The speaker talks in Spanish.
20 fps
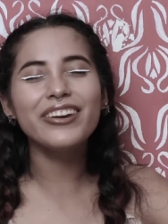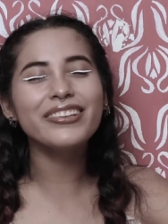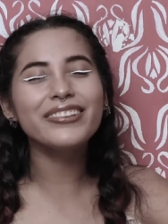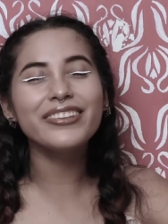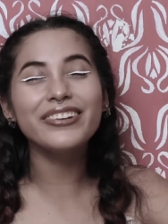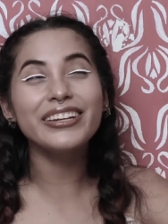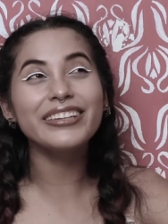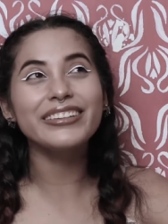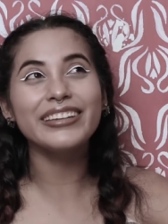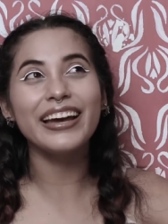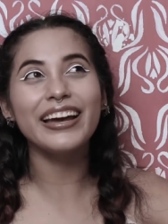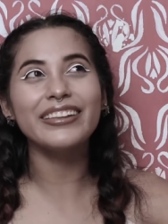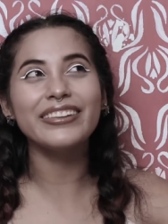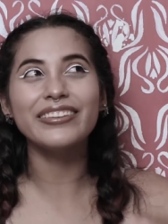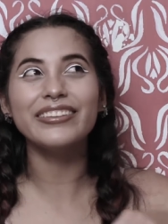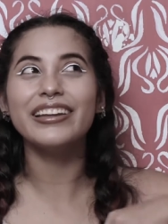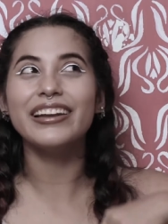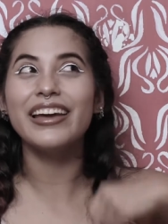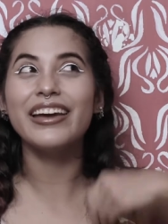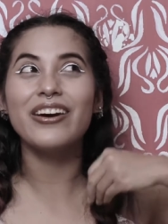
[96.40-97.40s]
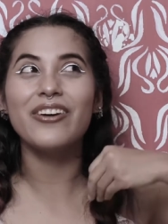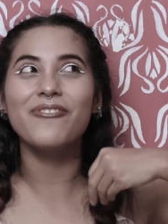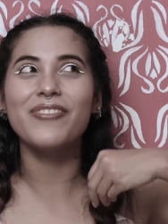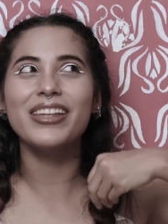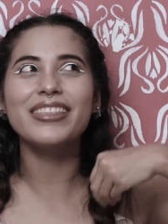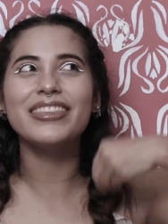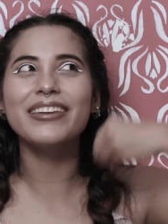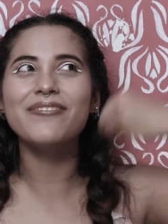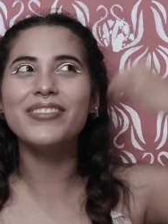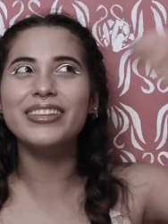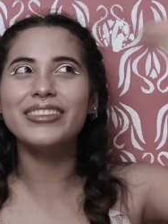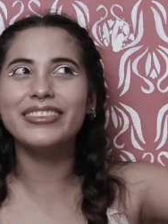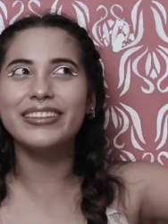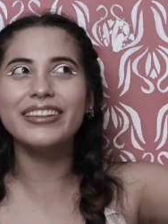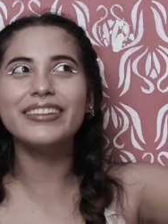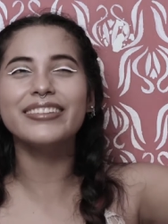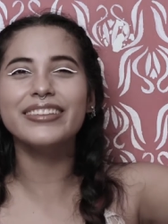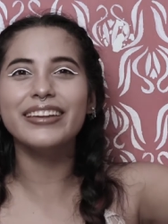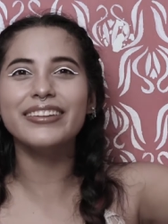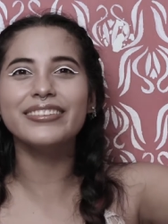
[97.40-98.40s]
un story donde les comente mi
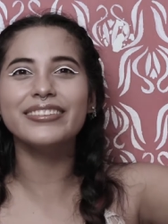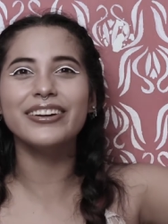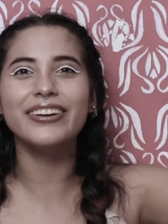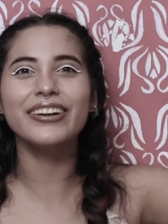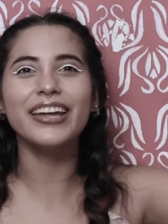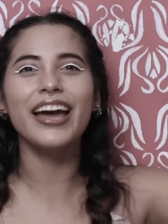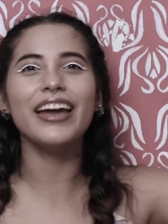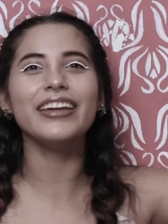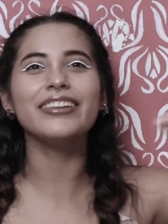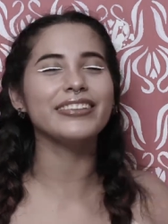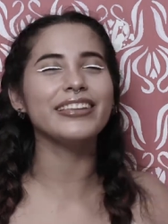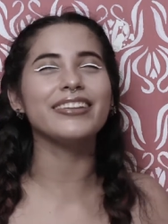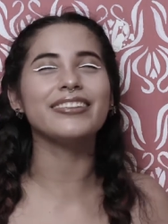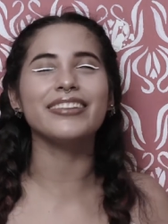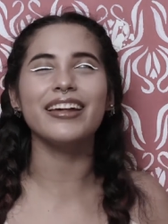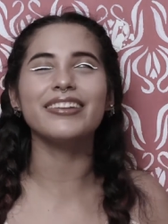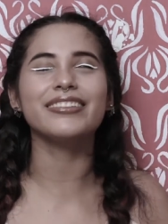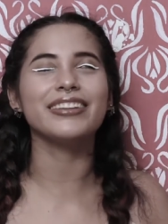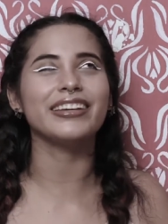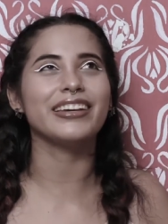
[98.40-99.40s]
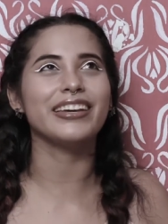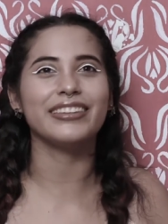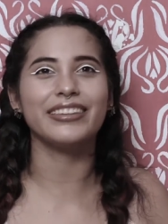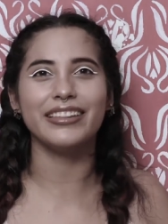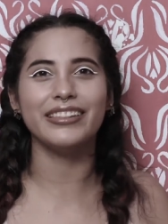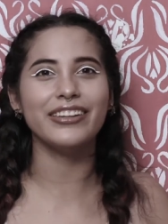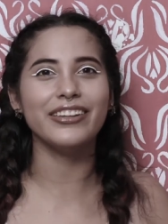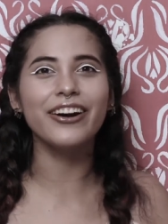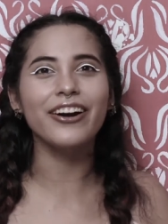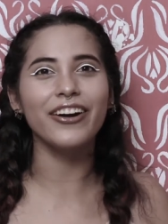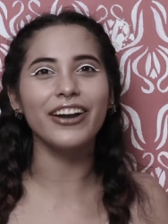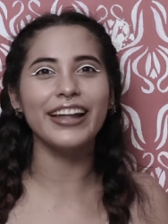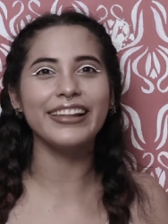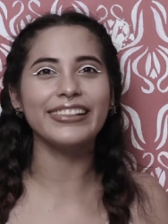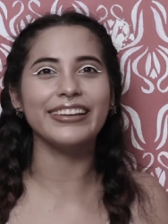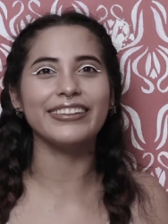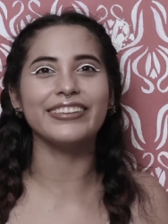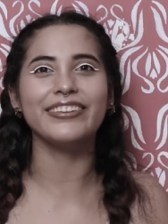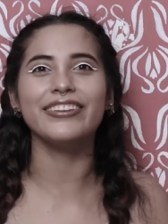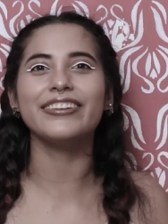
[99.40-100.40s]
triste historia y desastres que he tenido con la
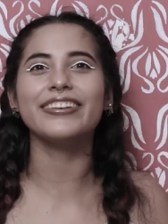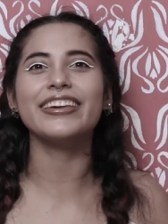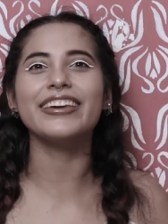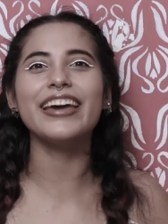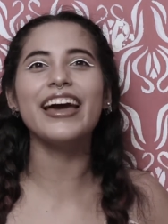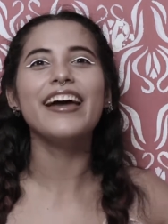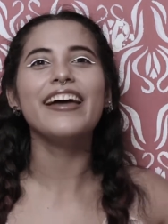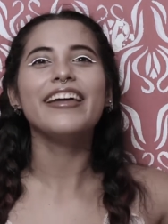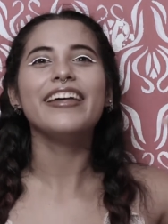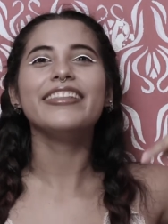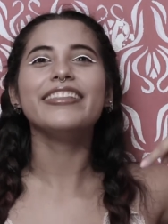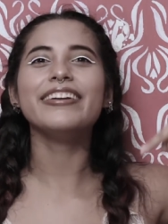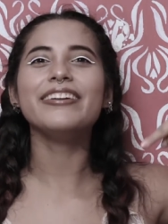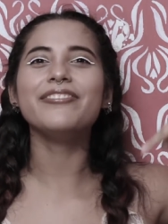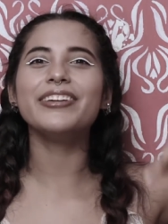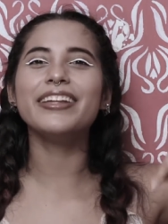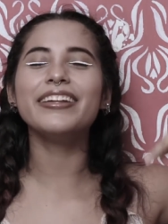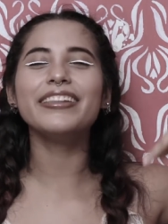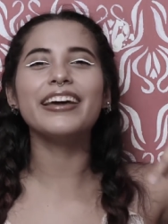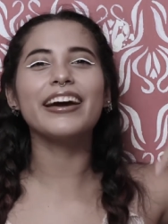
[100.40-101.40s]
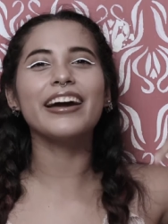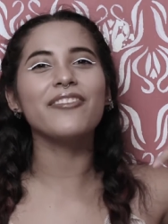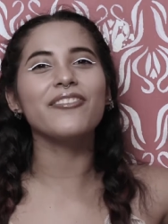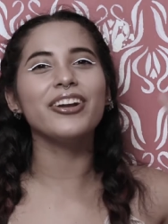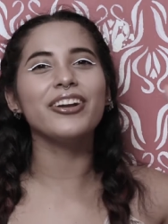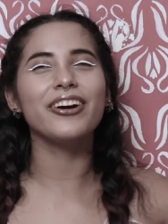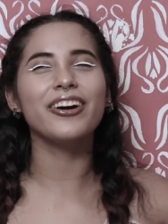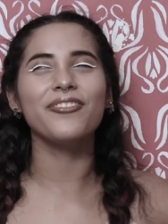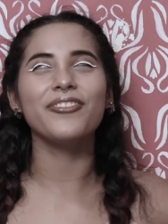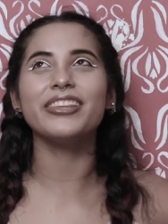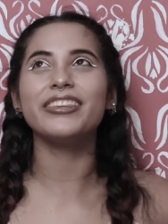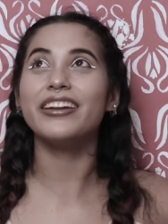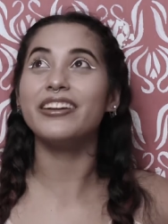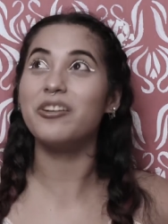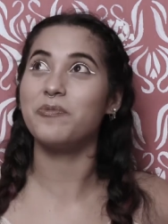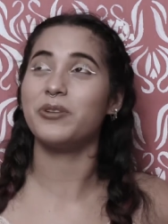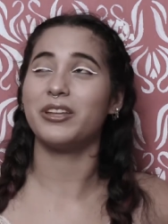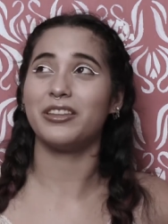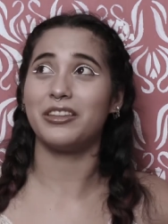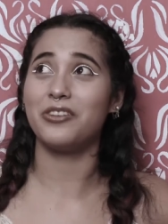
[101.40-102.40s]
tecnología, no olviden dejarme en los comentarios
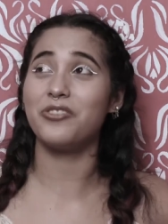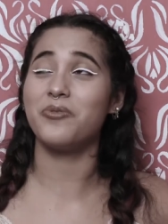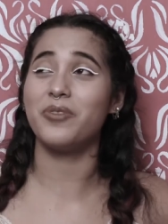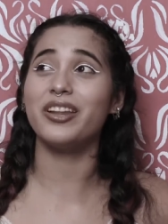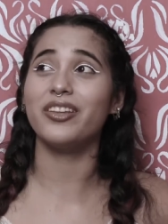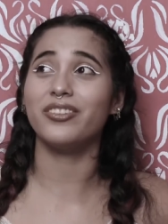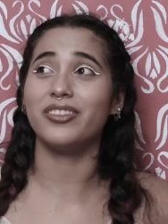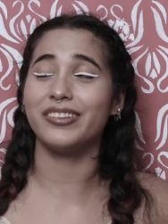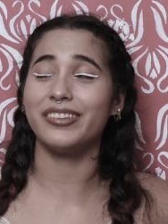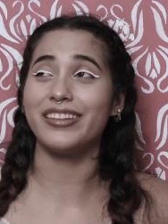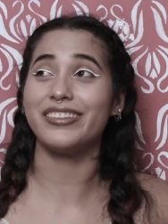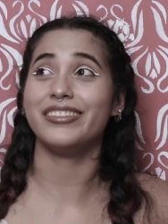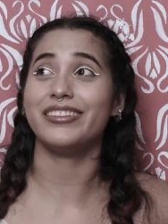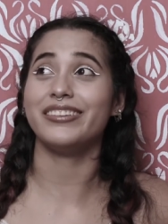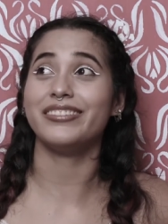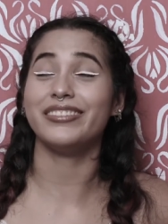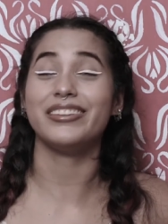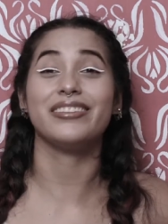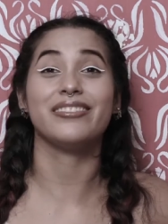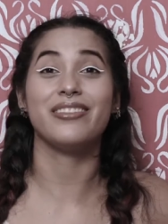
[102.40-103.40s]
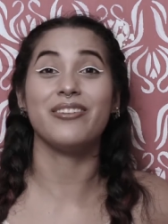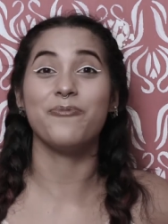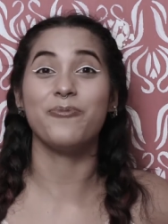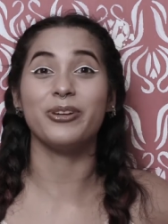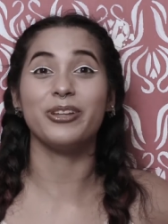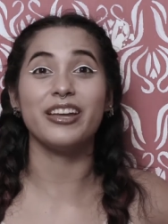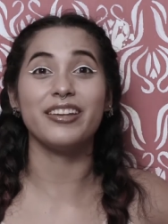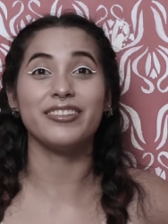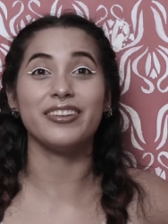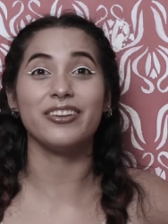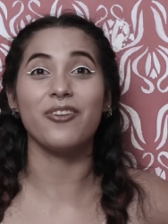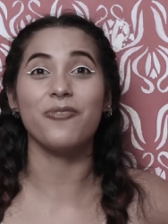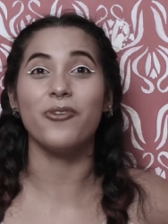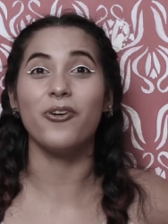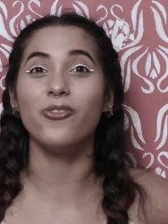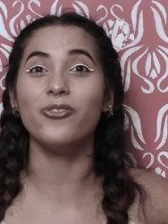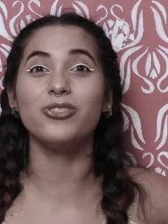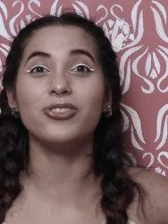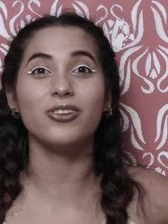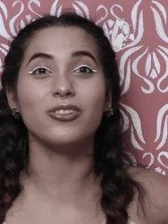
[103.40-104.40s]
porque tengo varios desastres y les podría hacer como
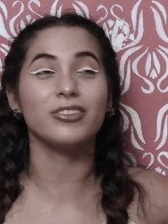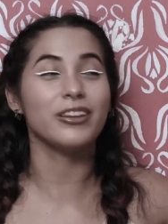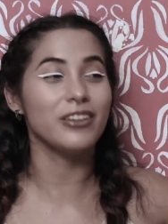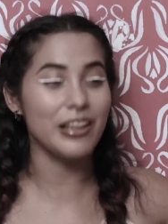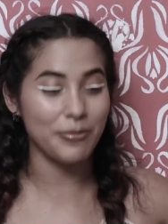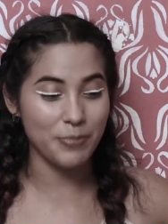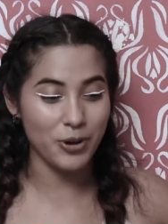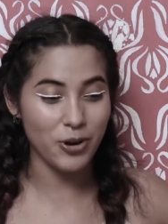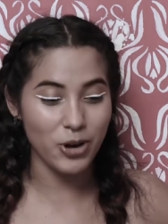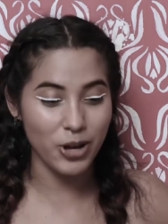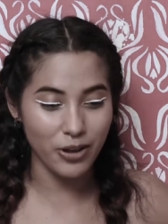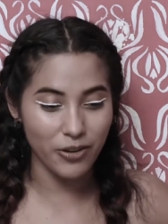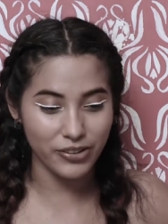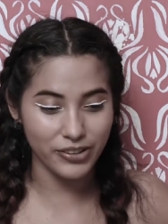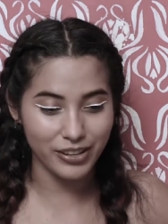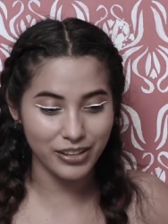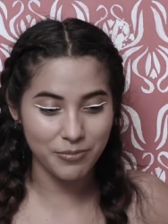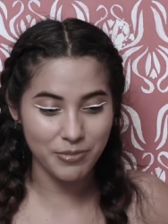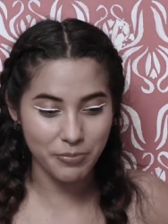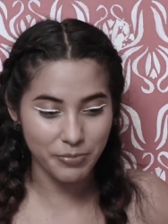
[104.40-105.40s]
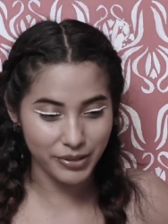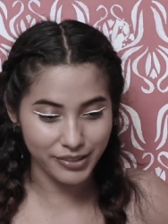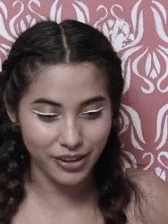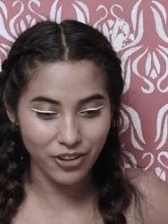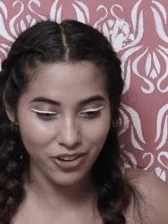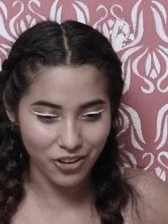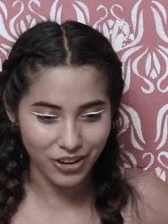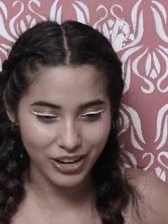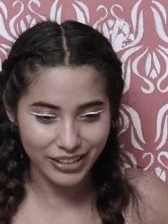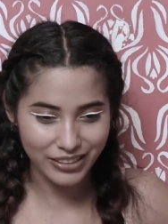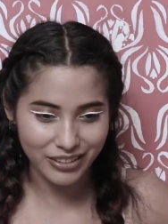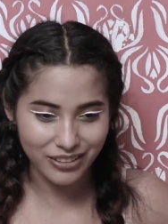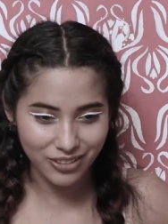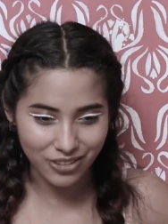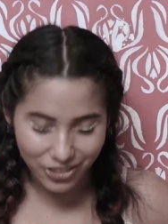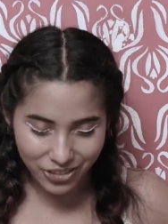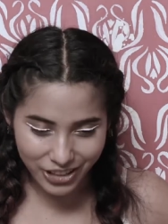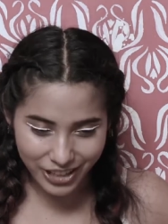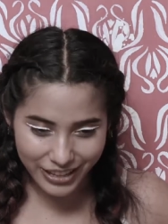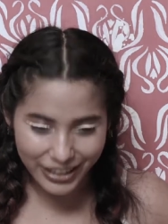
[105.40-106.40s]
un top de las peores cosas que me ha pasado con la
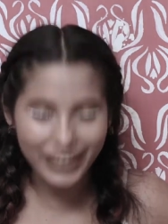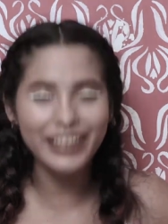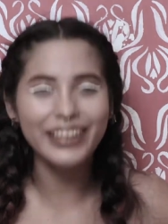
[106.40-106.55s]
tecnología.